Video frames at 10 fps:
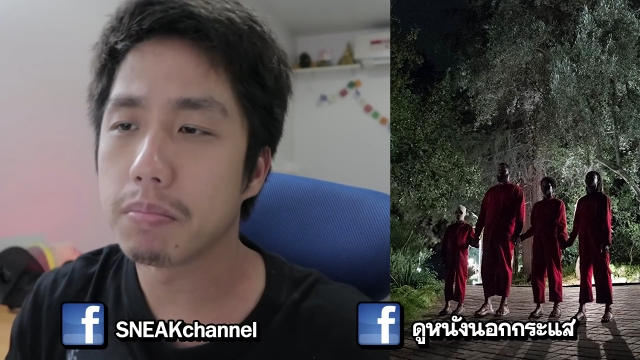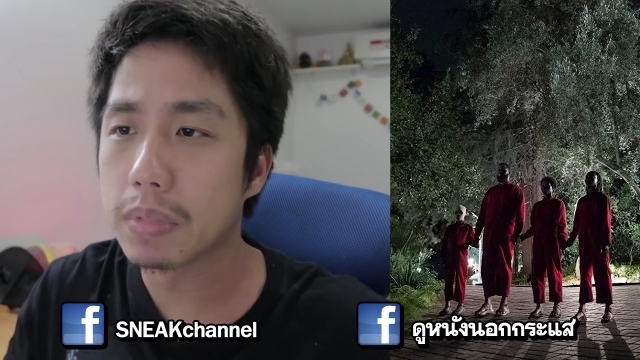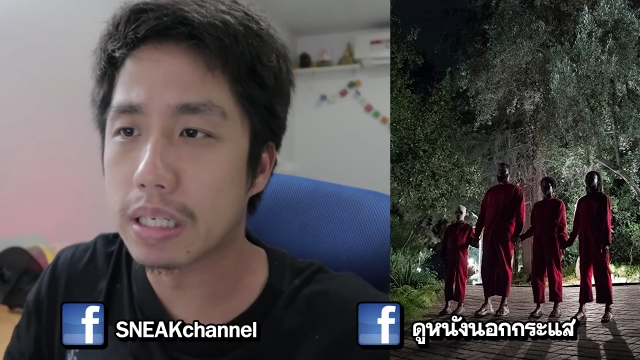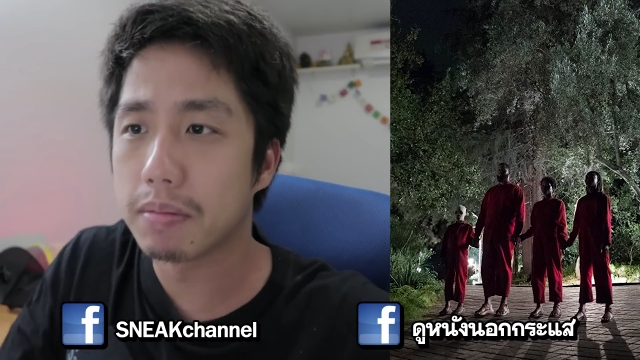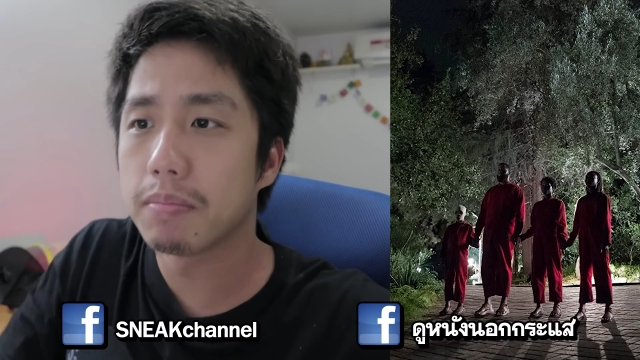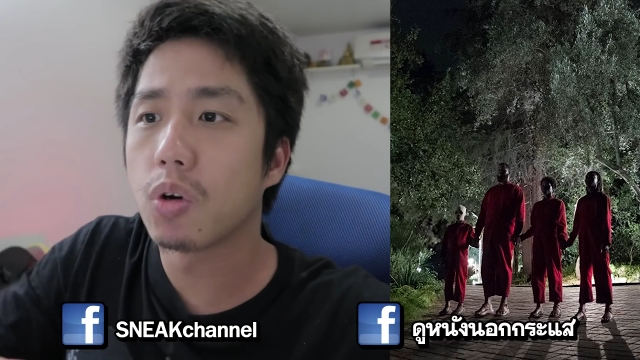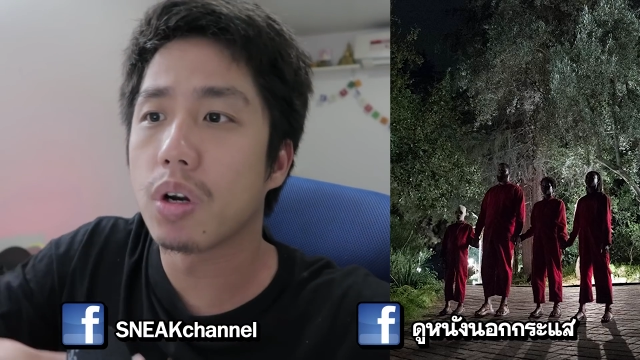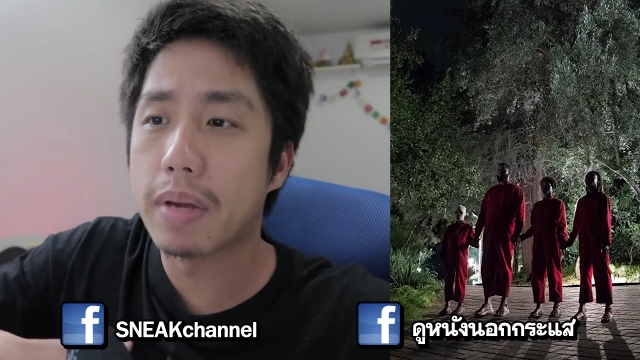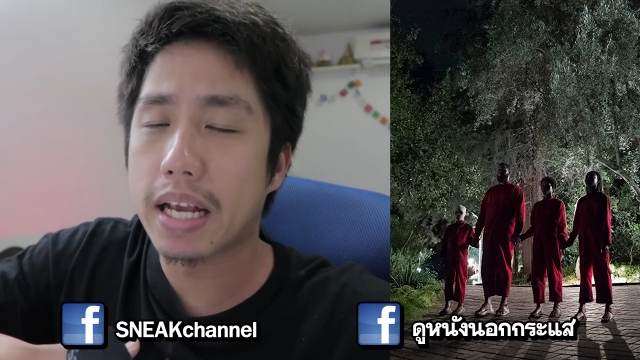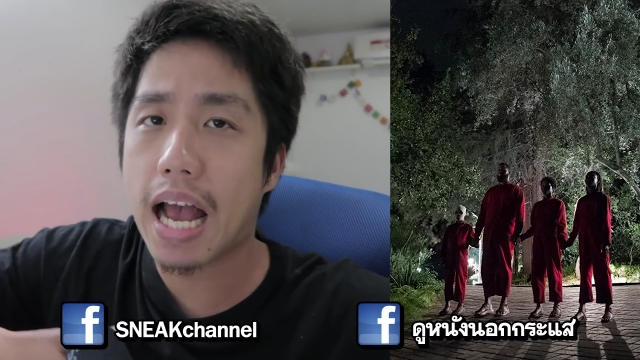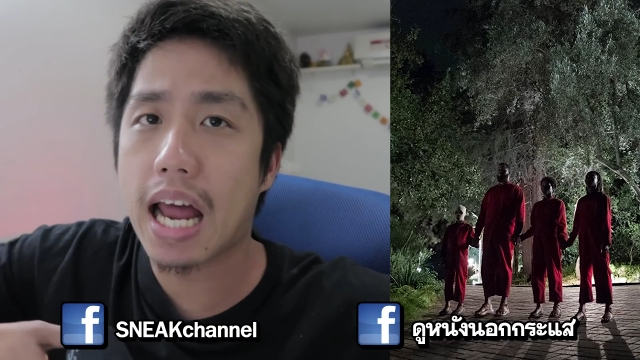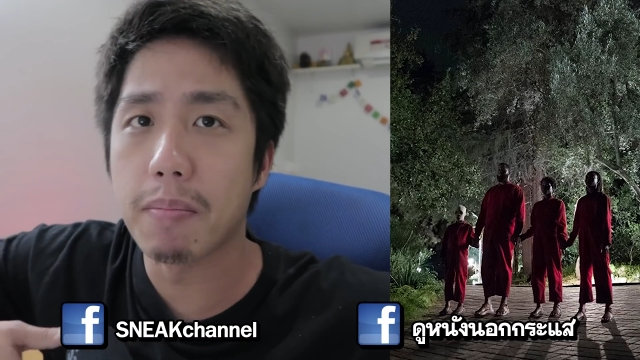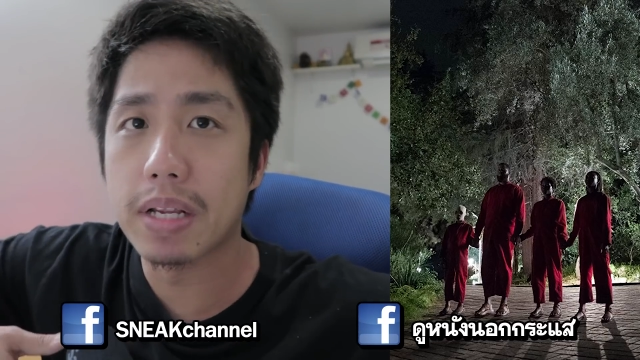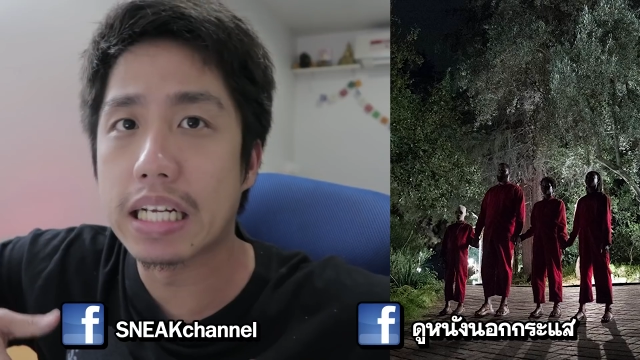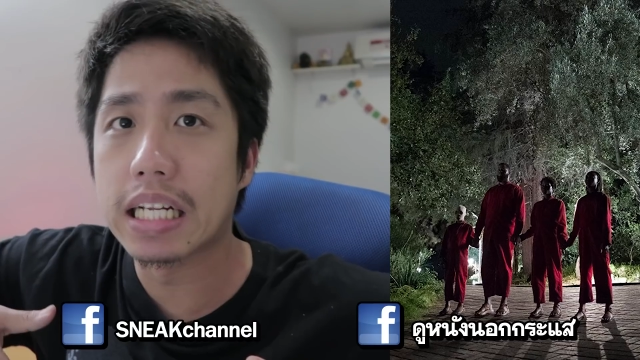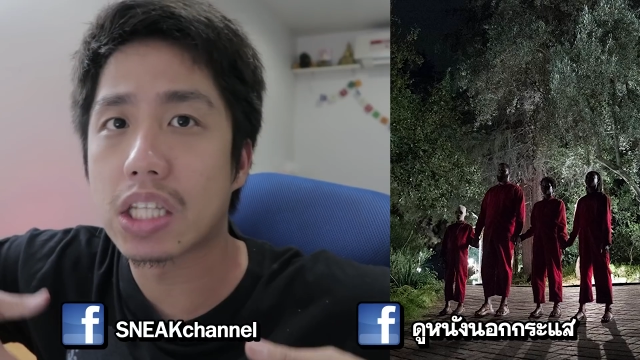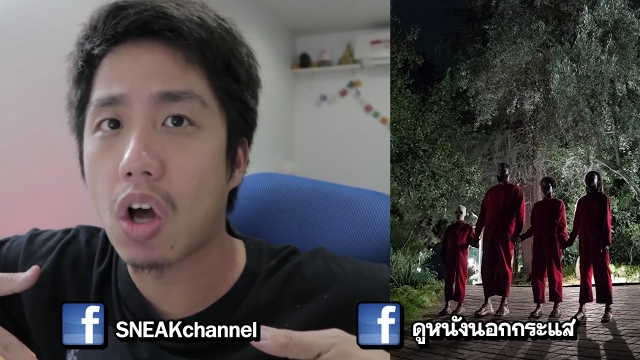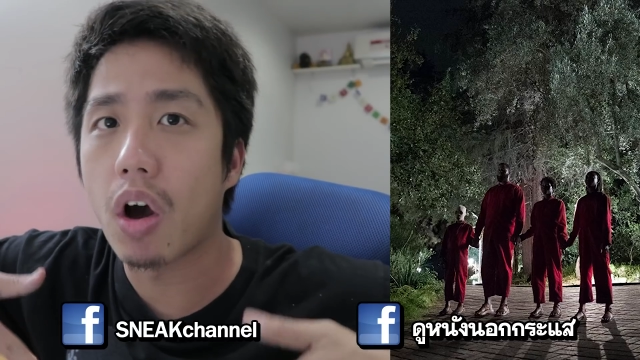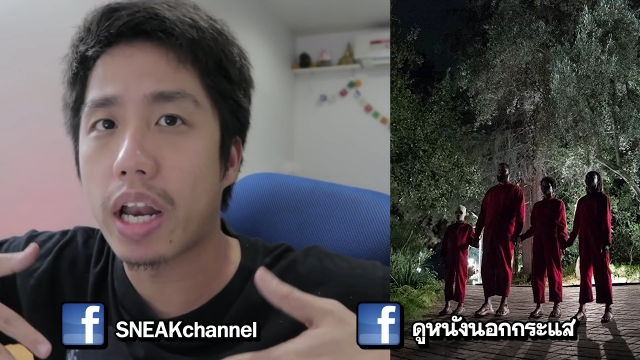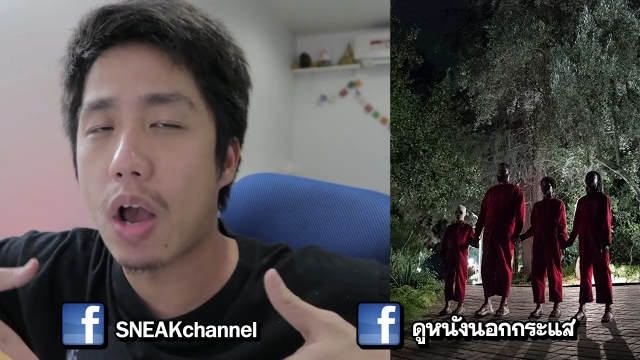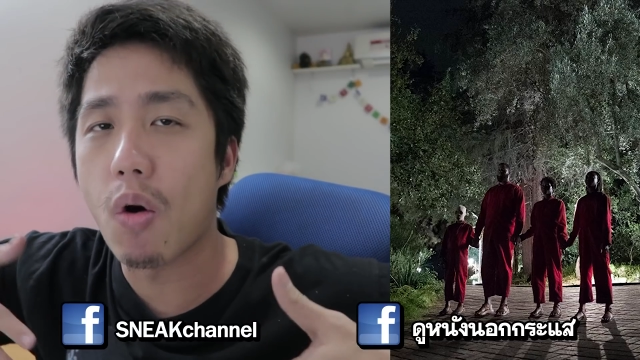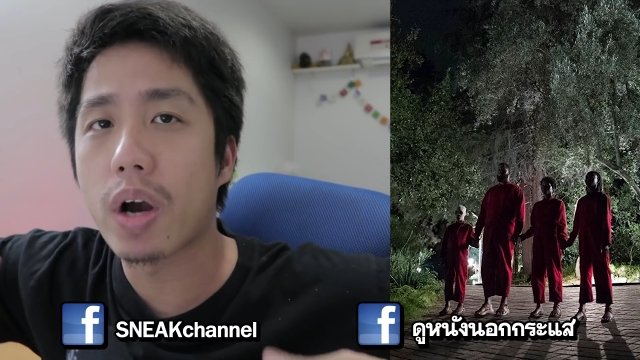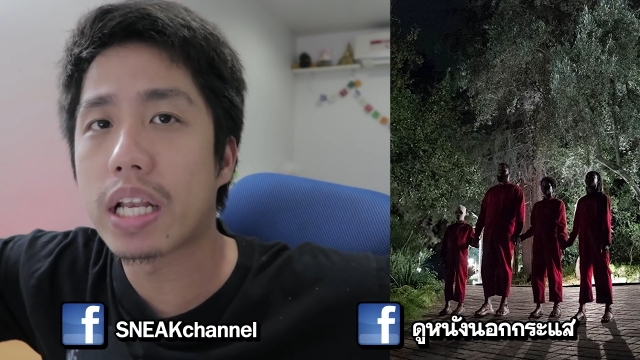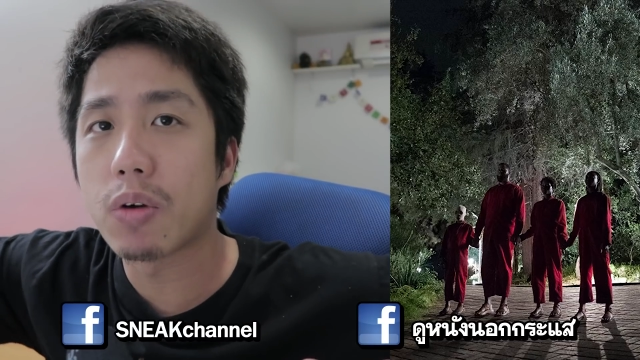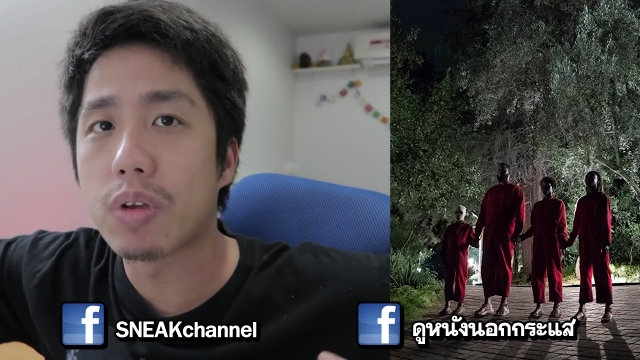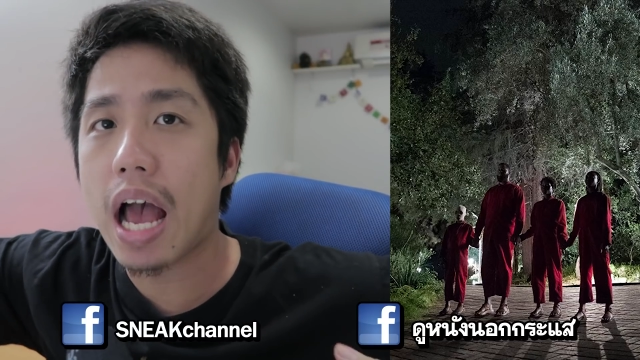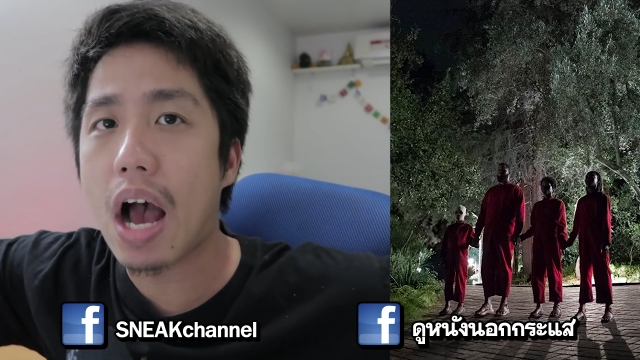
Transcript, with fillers: เหมือนคนอเมริกาเนี่ยมายืนต่อแถวกันยา